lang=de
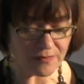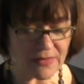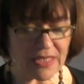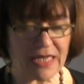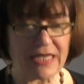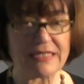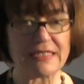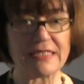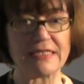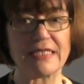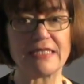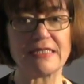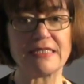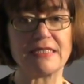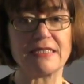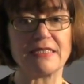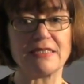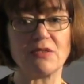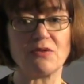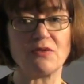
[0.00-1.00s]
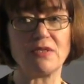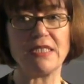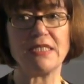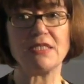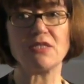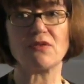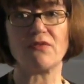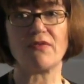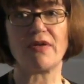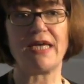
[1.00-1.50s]
Also dass es noch nicht
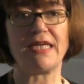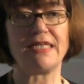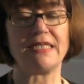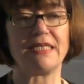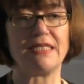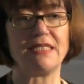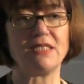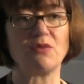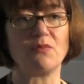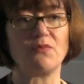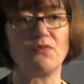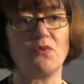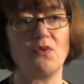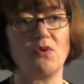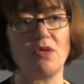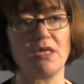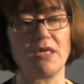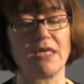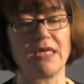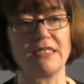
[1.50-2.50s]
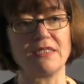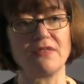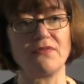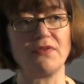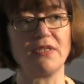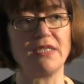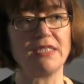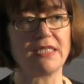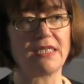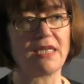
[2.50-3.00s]
so weit ist, obwohl ganz
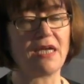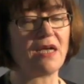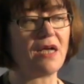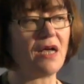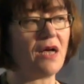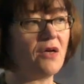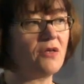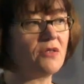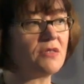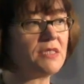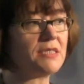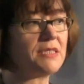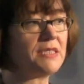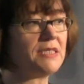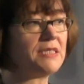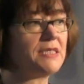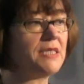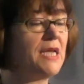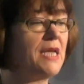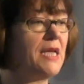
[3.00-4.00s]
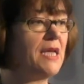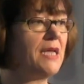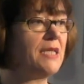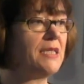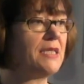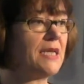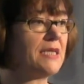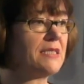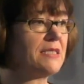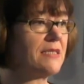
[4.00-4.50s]
viel danach aussieht,
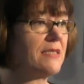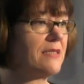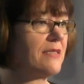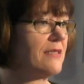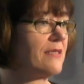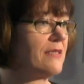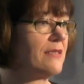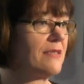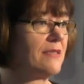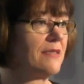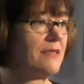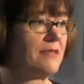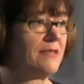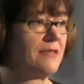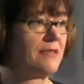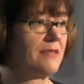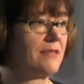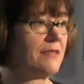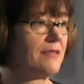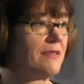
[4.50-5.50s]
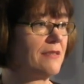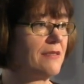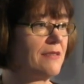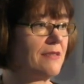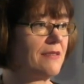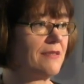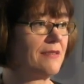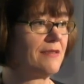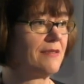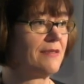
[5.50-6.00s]
dass äh, äh,
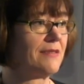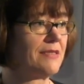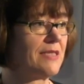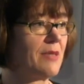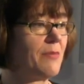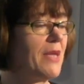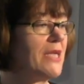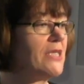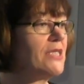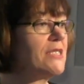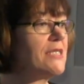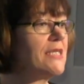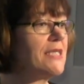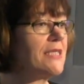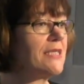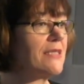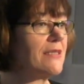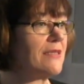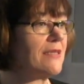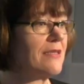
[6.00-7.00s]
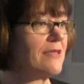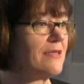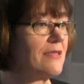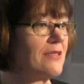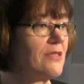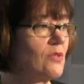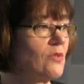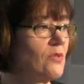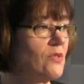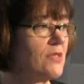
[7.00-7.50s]
der Mensch sich äh,
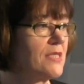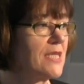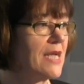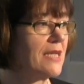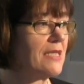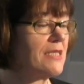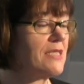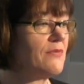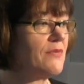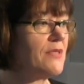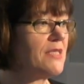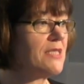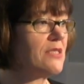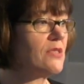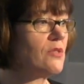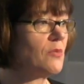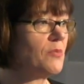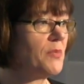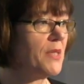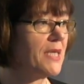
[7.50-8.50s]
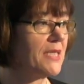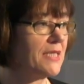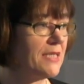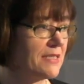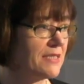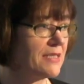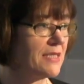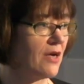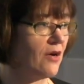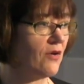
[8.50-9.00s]
sozusagen als Wissensobjekt
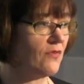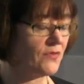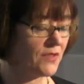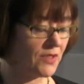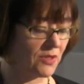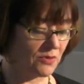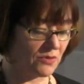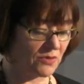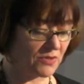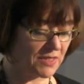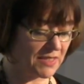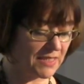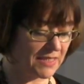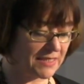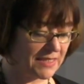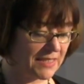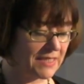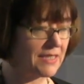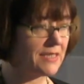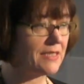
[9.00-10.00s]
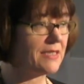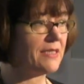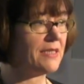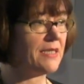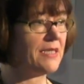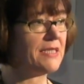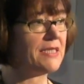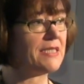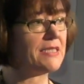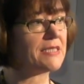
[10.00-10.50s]
jetzt aufgelöst hätte in,
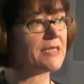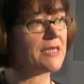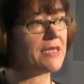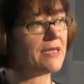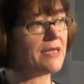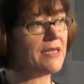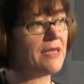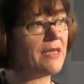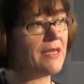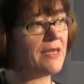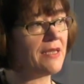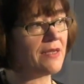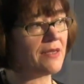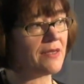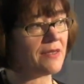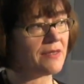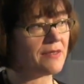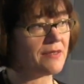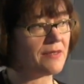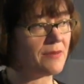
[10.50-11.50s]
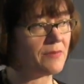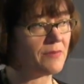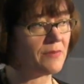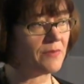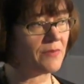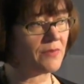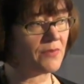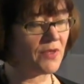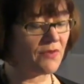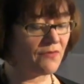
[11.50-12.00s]
in dieser
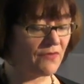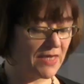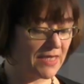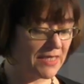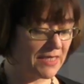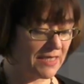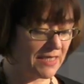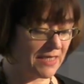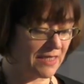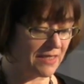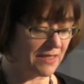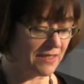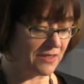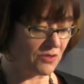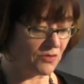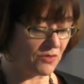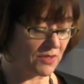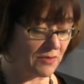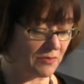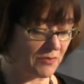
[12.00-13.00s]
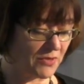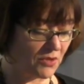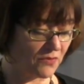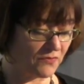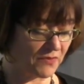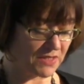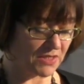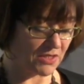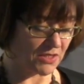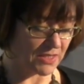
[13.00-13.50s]
ähm, wende zu den
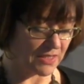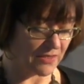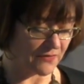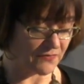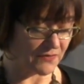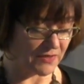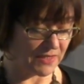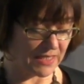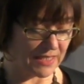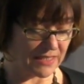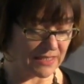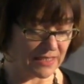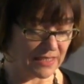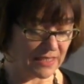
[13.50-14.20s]
Biowissenschaften hin.